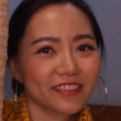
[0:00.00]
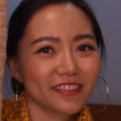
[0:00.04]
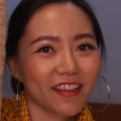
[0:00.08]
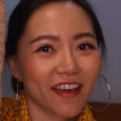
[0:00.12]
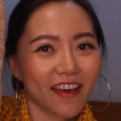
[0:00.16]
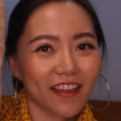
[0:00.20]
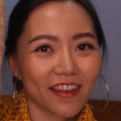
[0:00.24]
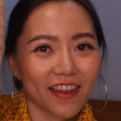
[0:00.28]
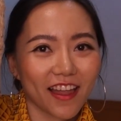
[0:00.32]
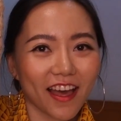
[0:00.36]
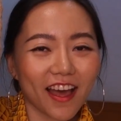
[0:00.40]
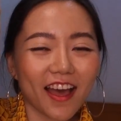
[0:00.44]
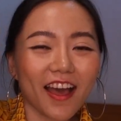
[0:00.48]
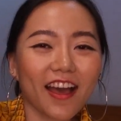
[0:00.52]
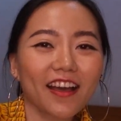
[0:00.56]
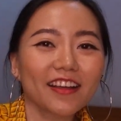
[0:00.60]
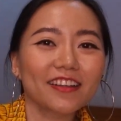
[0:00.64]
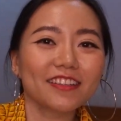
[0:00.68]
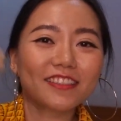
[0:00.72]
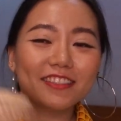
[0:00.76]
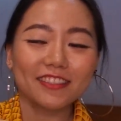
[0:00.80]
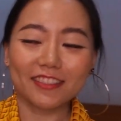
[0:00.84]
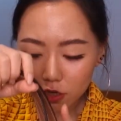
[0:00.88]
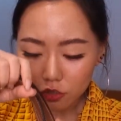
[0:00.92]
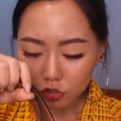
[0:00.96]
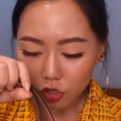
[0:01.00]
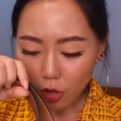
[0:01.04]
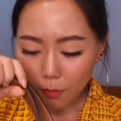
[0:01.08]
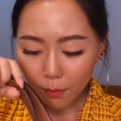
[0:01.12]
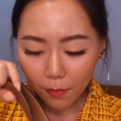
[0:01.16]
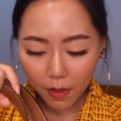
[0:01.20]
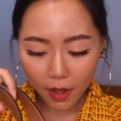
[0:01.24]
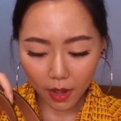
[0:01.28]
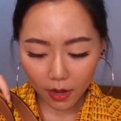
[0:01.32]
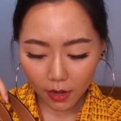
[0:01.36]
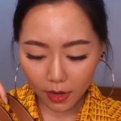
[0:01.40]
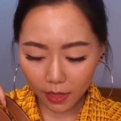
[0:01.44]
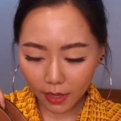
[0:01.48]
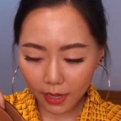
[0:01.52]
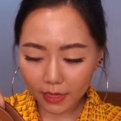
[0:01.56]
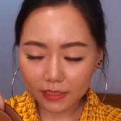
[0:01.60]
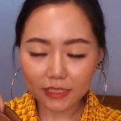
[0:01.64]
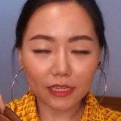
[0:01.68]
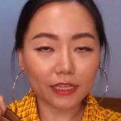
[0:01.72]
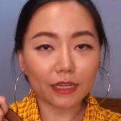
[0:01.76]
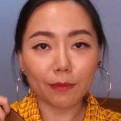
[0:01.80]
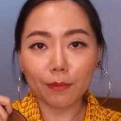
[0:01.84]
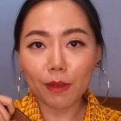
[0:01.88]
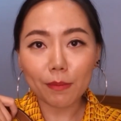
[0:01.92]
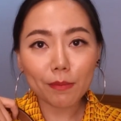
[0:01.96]
น่ารักชอบมากเลยค่ะ
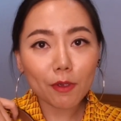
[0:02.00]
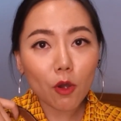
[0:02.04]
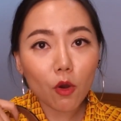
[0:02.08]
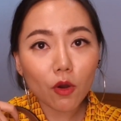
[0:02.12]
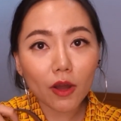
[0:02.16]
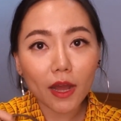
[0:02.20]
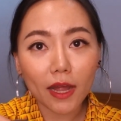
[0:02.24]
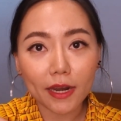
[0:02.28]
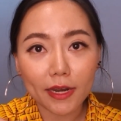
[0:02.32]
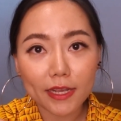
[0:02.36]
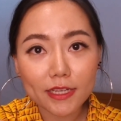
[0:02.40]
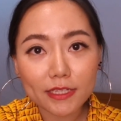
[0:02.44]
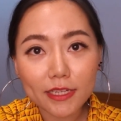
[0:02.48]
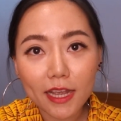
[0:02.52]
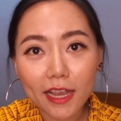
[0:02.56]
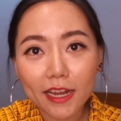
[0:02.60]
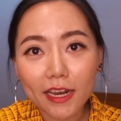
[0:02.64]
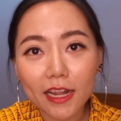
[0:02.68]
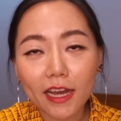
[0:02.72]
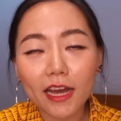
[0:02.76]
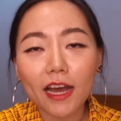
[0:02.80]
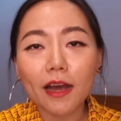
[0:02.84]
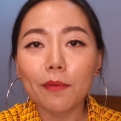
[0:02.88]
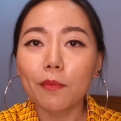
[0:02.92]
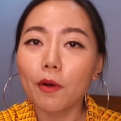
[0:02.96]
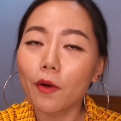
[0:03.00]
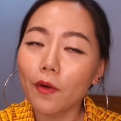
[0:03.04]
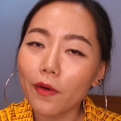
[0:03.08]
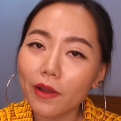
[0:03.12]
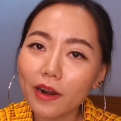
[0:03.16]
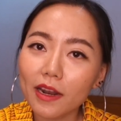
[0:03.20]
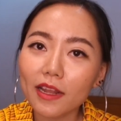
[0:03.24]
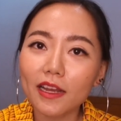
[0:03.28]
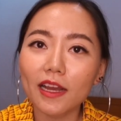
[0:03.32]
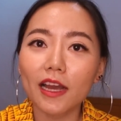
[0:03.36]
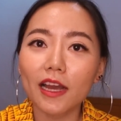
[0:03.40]
แต่ยังไม่มีโอกาสได้ใช้นะคะ เพราะอะไร